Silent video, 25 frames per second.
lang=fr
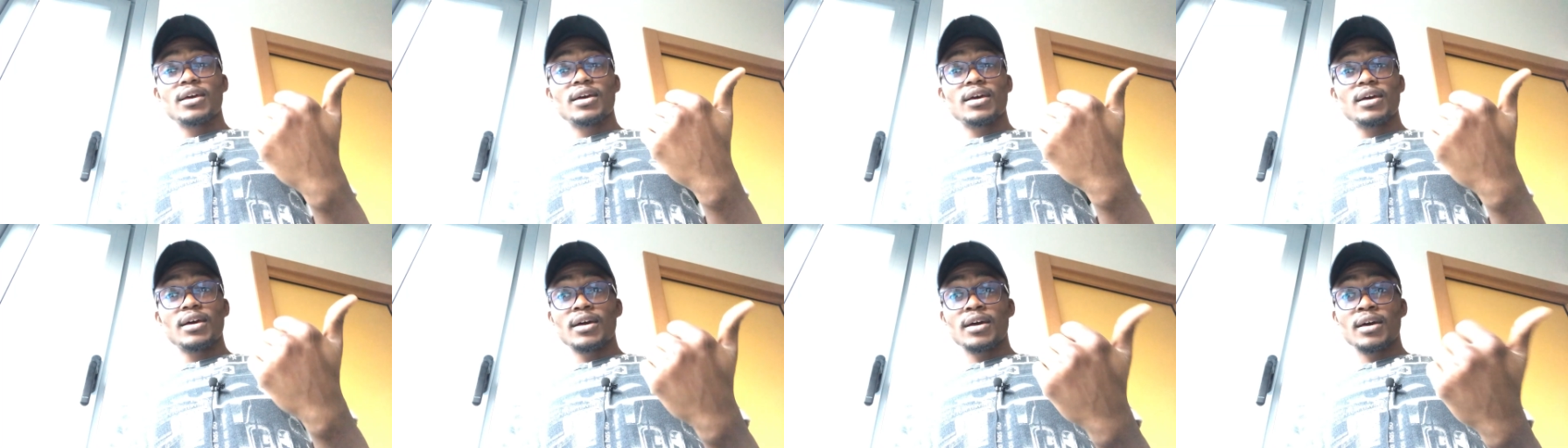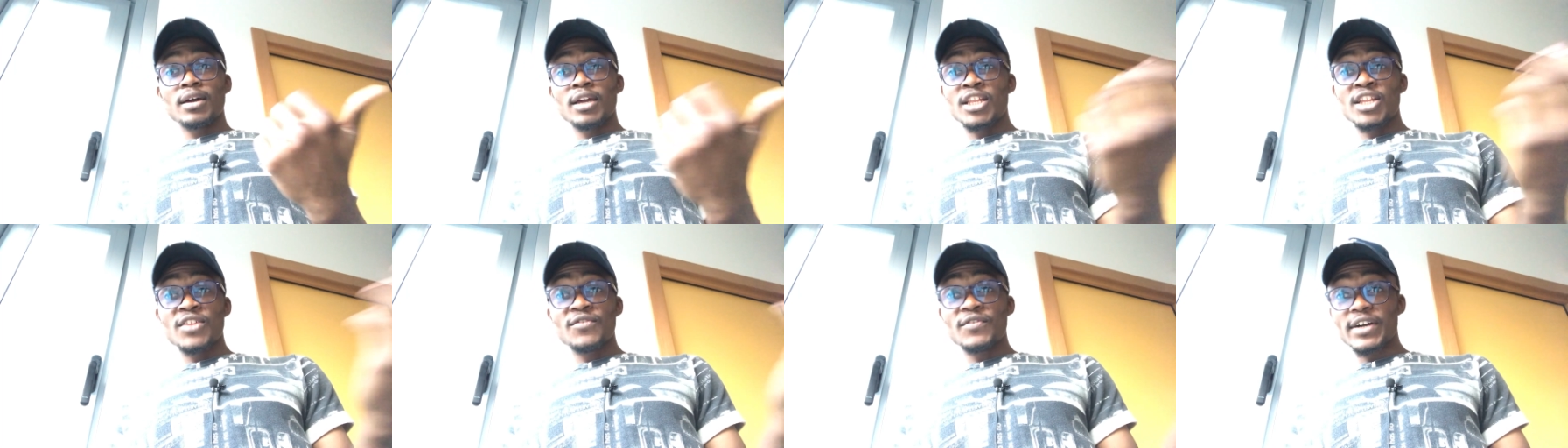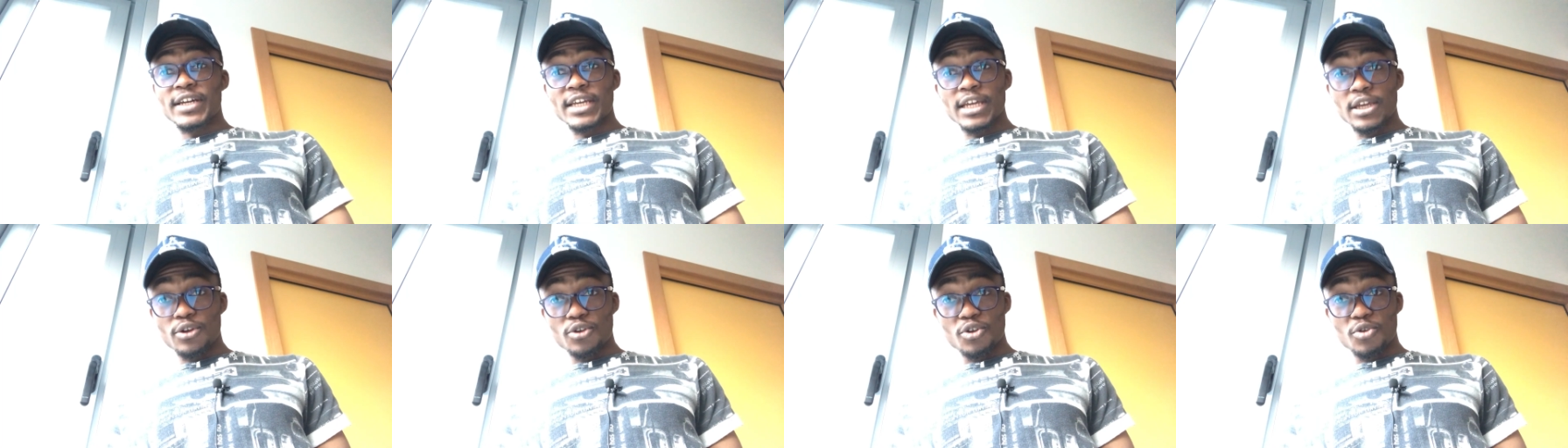euh, il ne
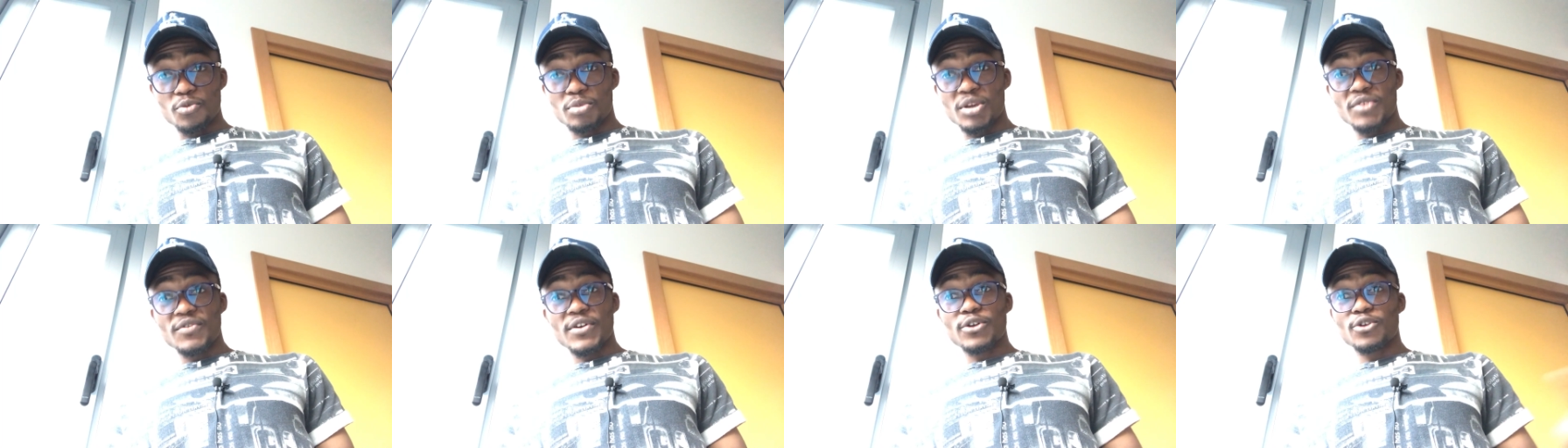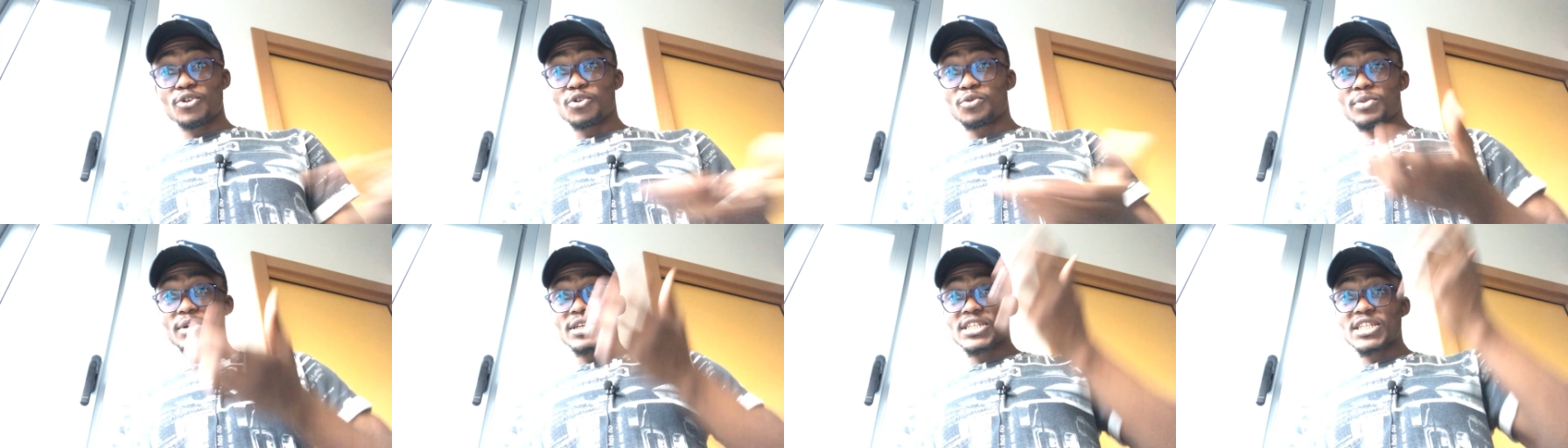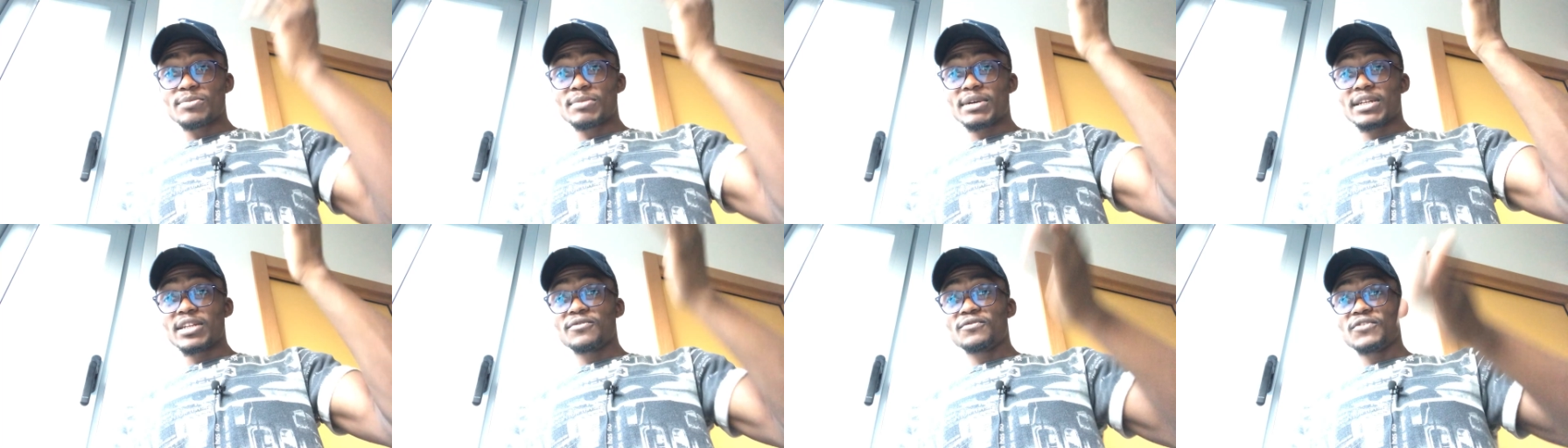va rien récupérer, il va récupérer
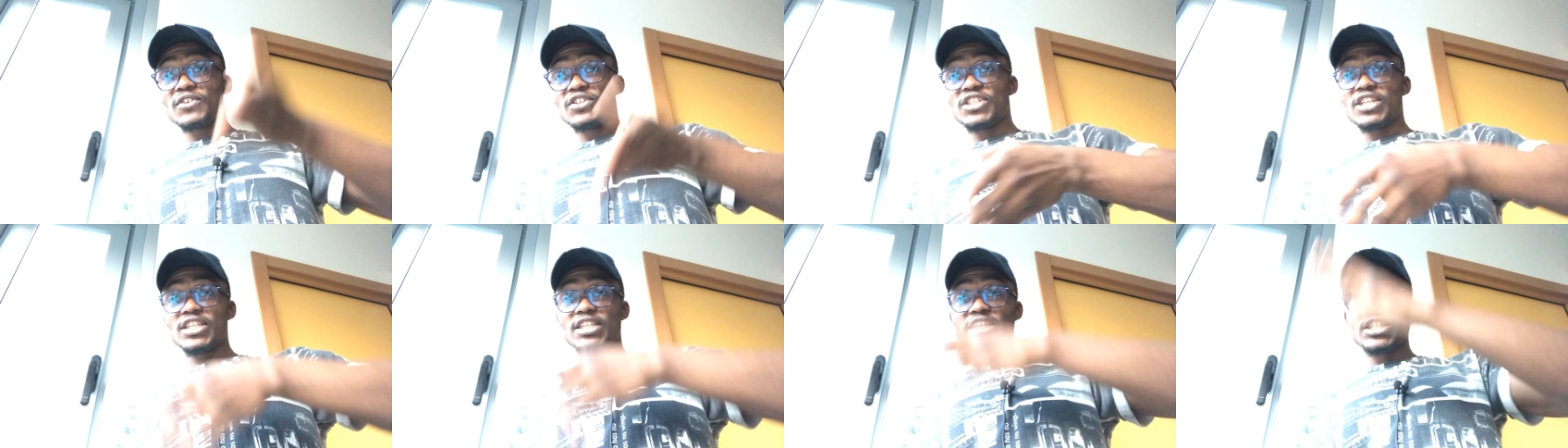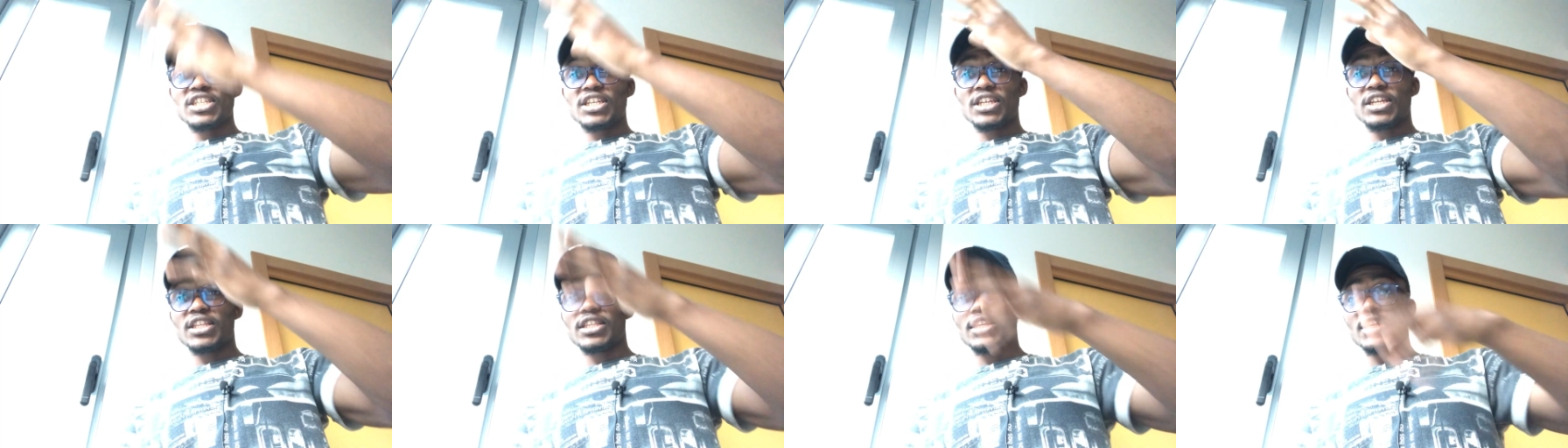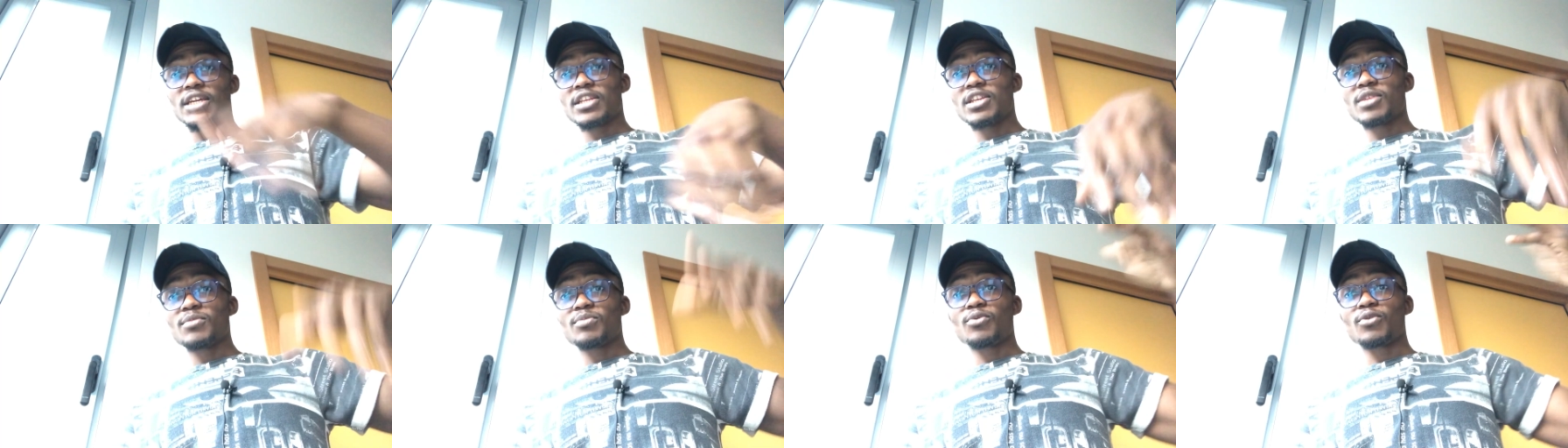seulement un fichier
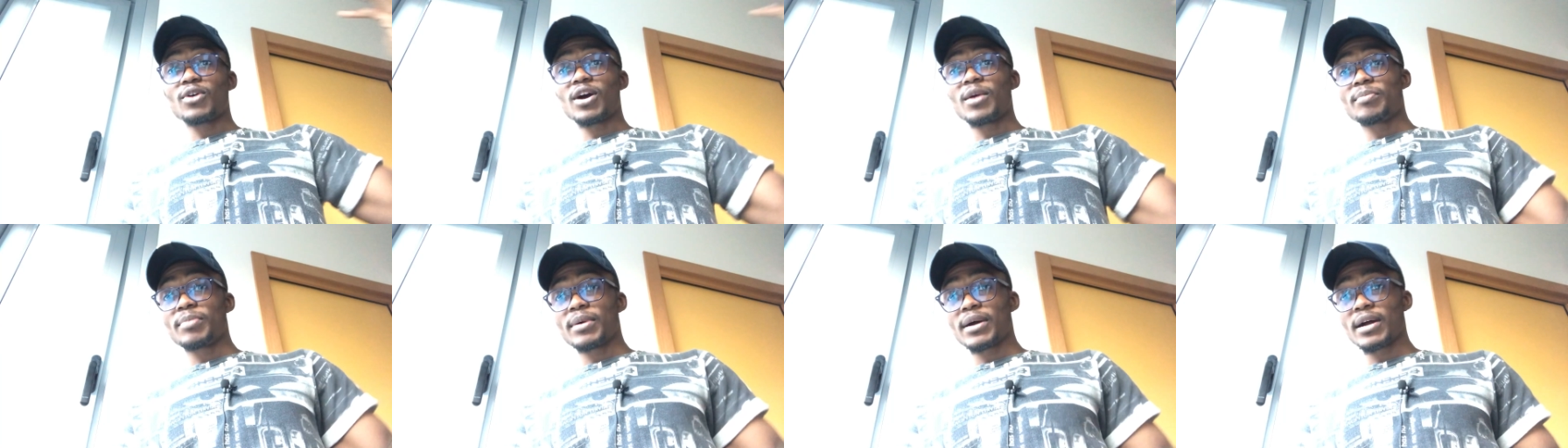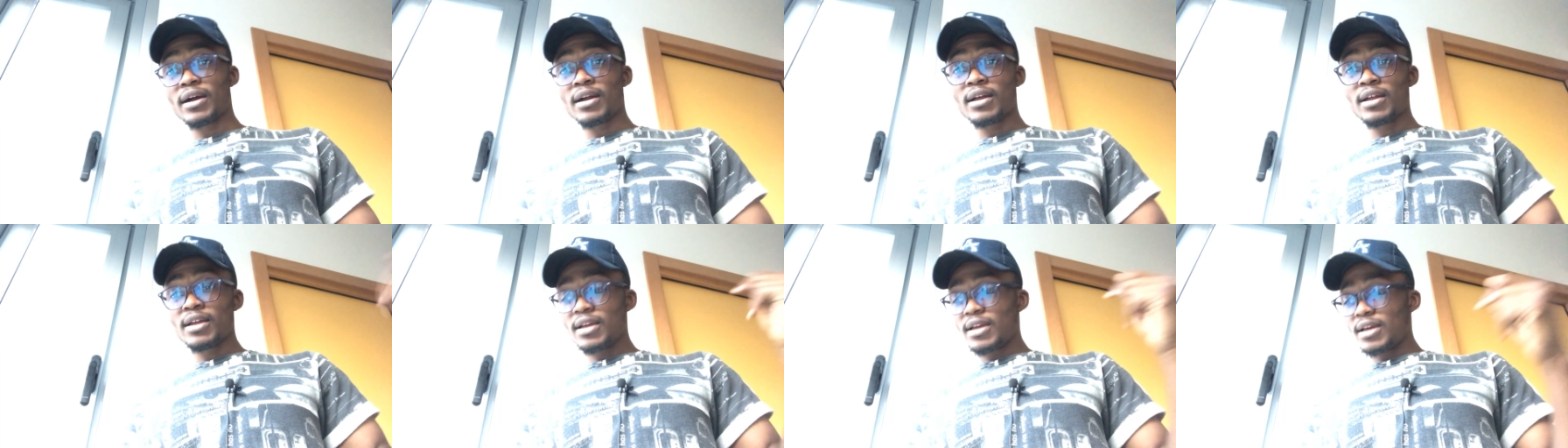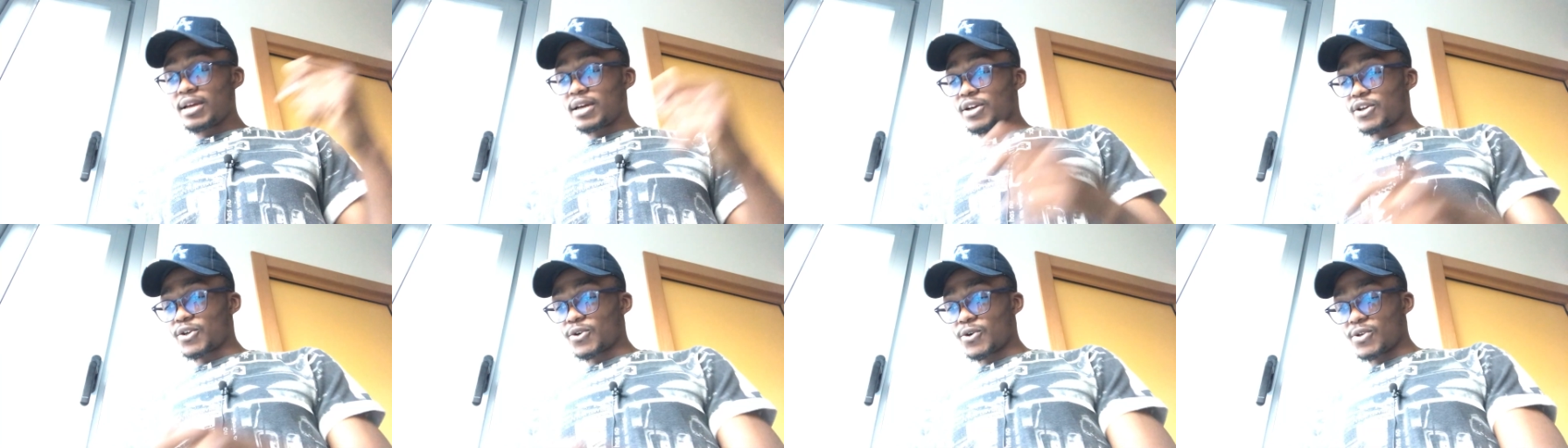déchiqueté qu'il ne pourra pas
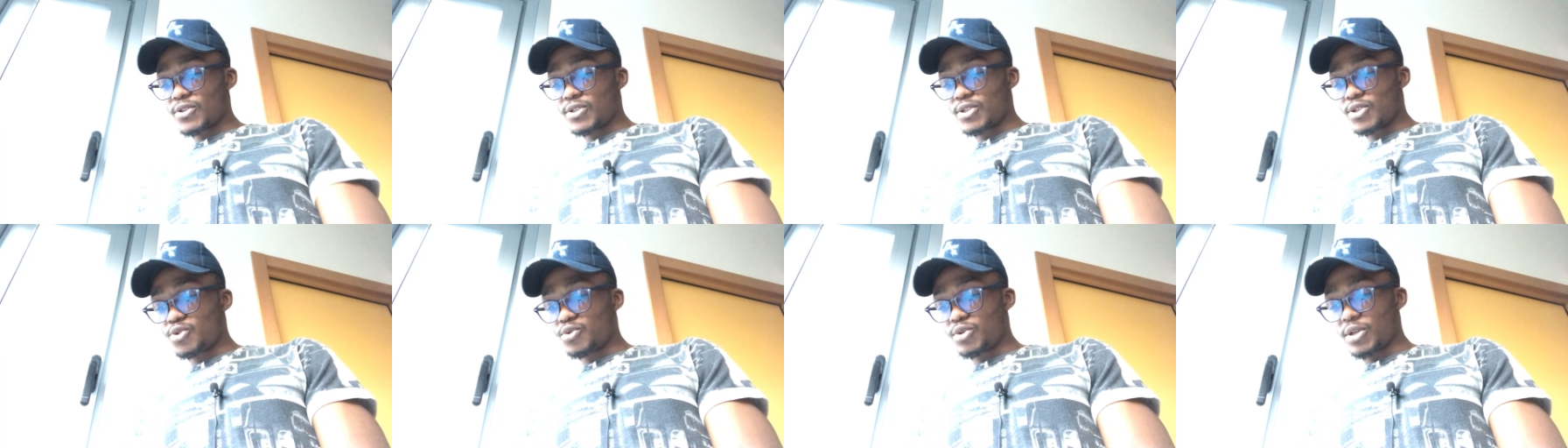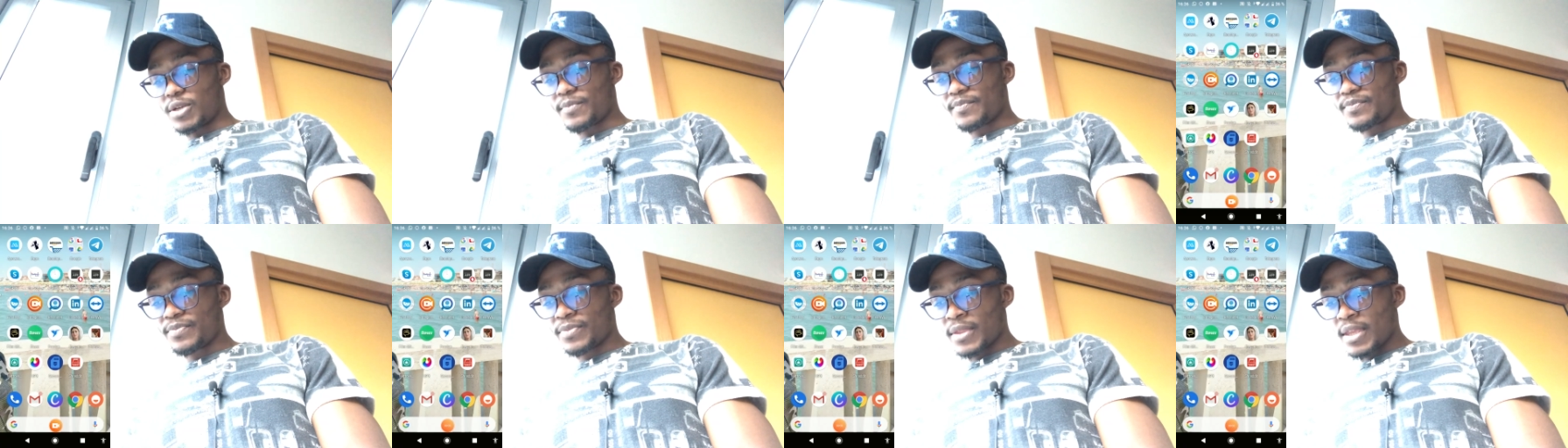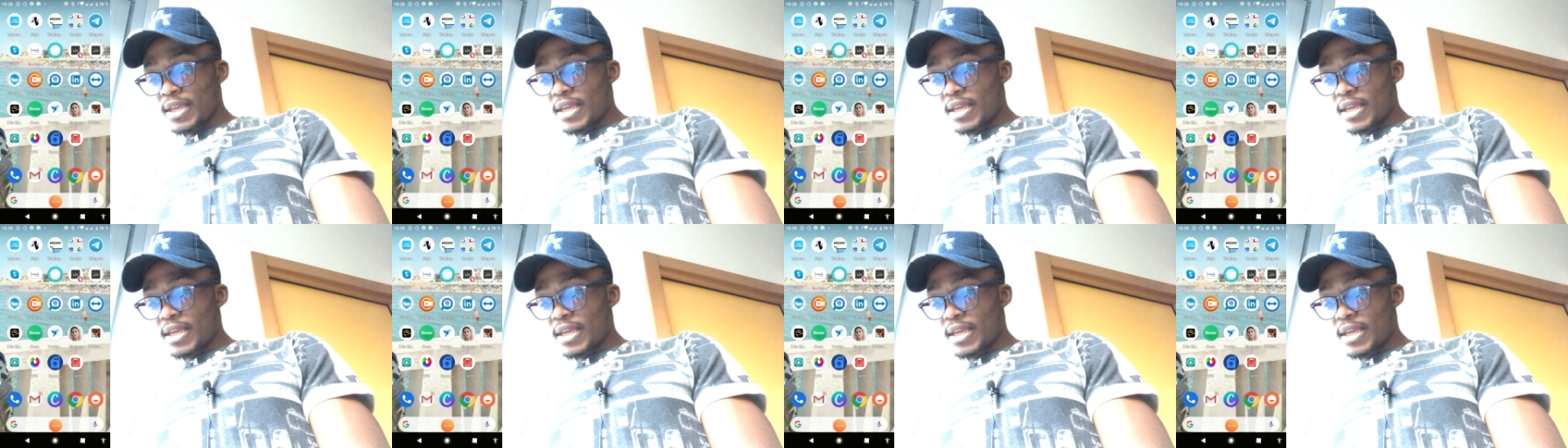reconstituer.